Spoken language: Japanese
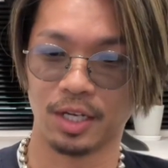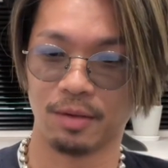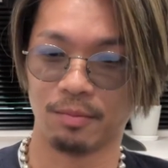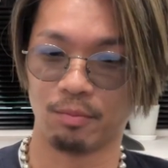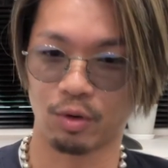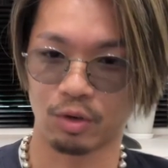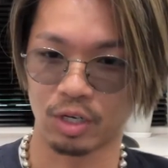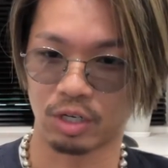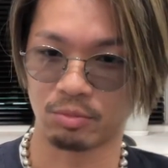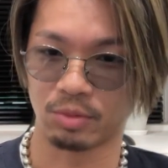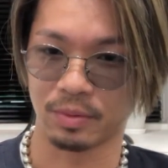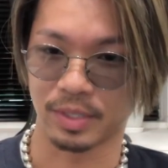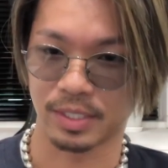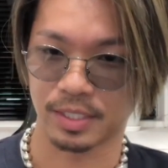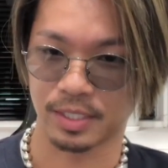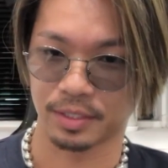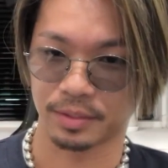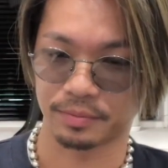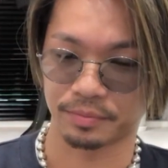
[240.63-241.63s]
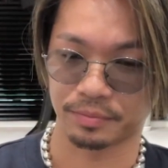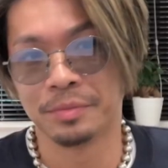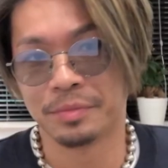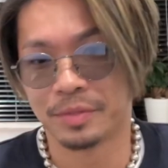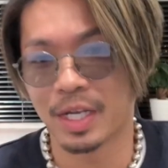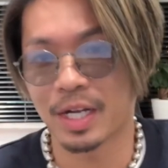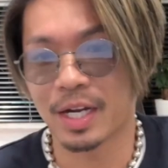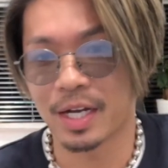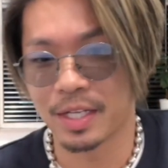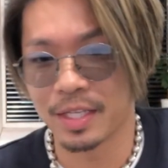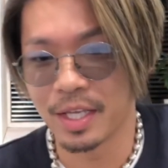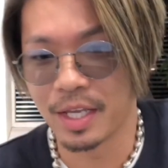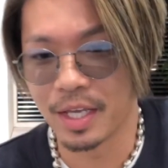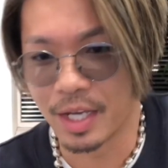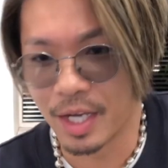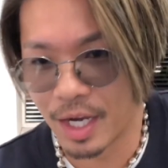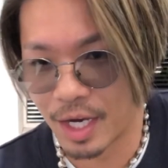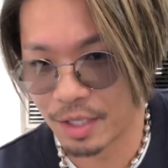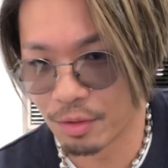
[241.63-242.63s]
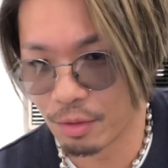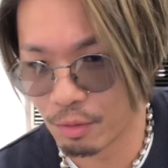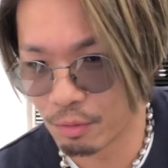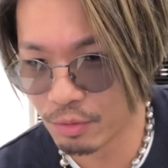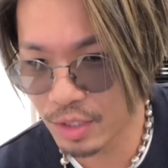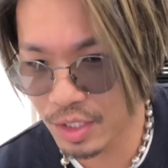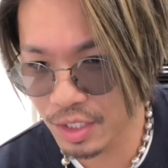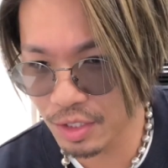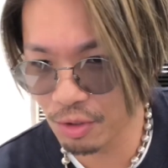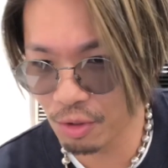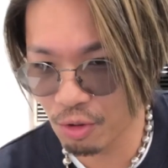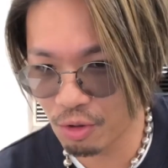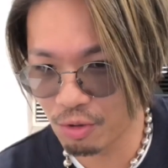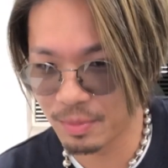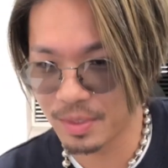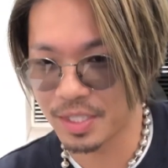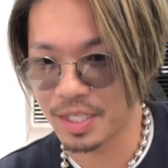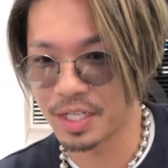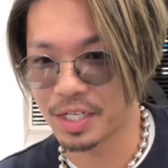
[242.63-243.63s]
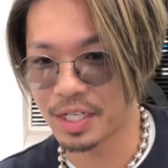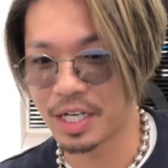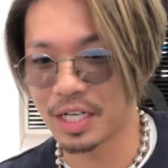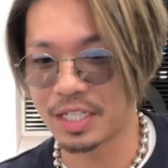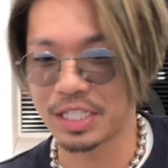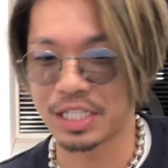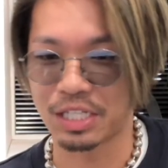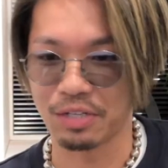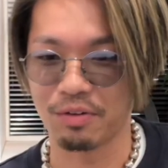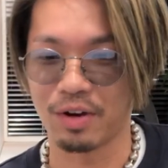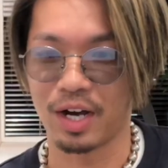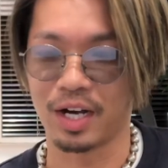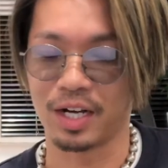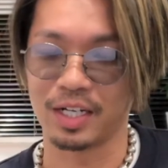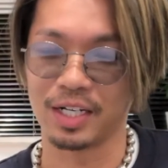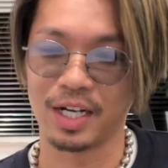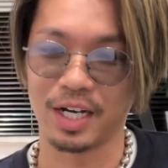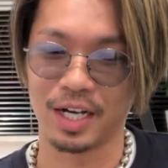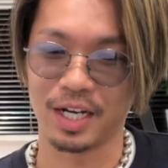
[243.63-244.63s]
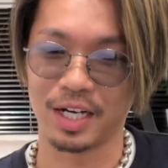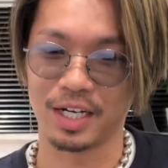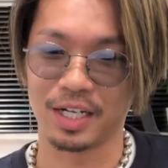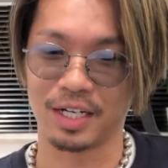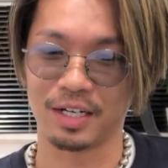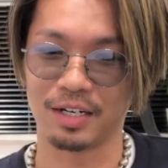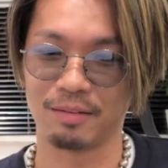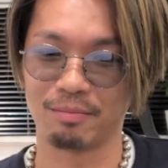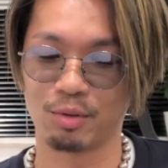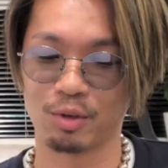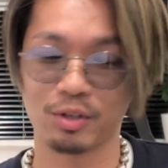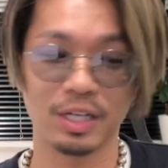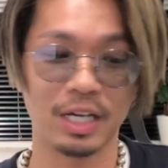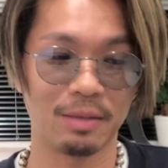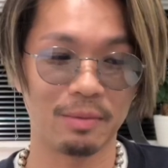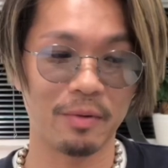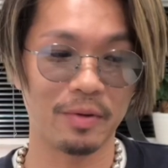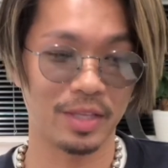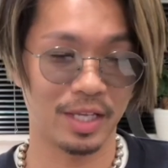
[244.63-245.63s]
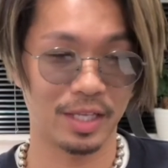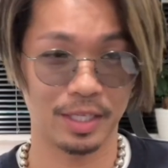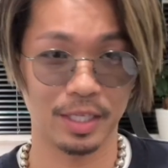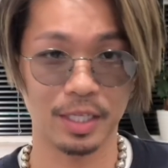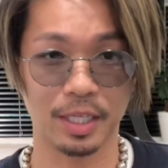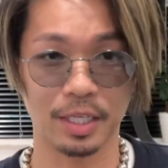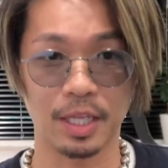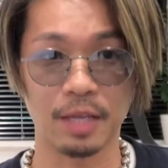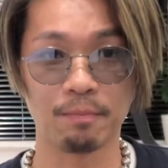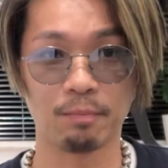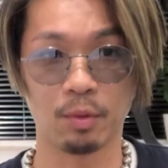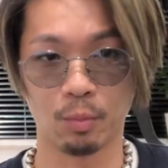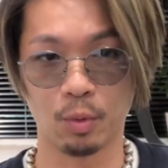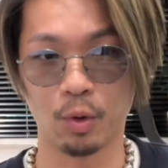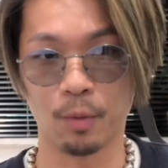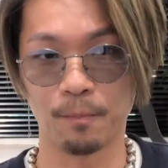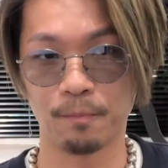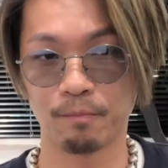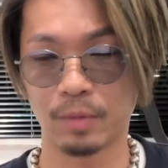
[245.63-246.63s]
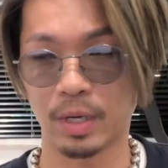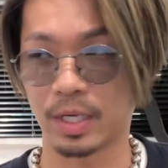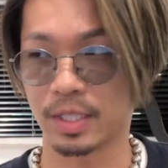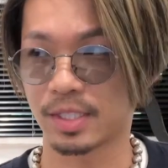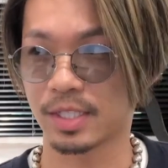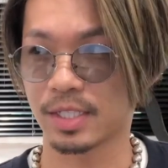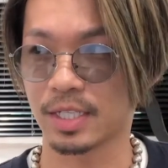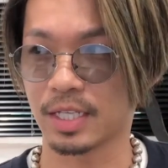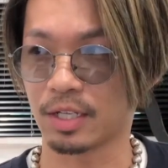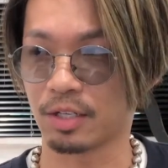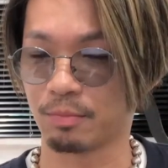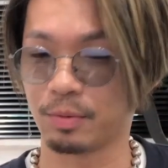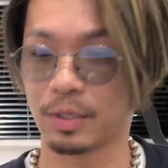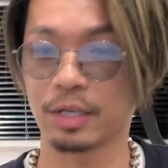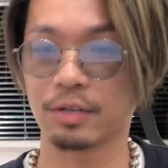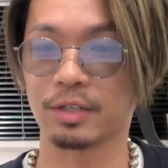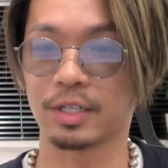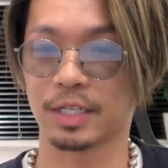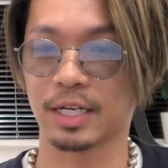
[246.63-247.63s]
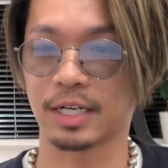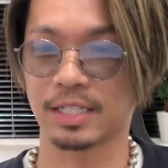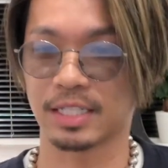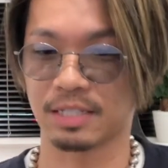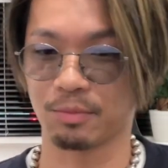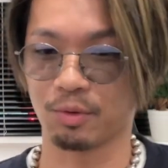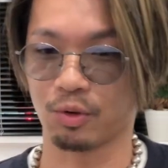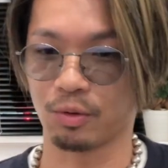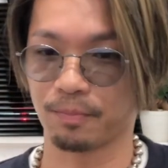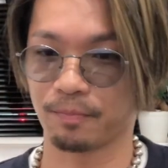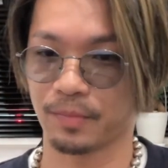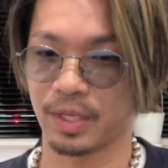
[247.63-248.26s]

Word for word: 僕は思いますだからねあのうちのお店に関してはあ僕が今までやってきた店舗も、まあ、次やるプラグに関しても、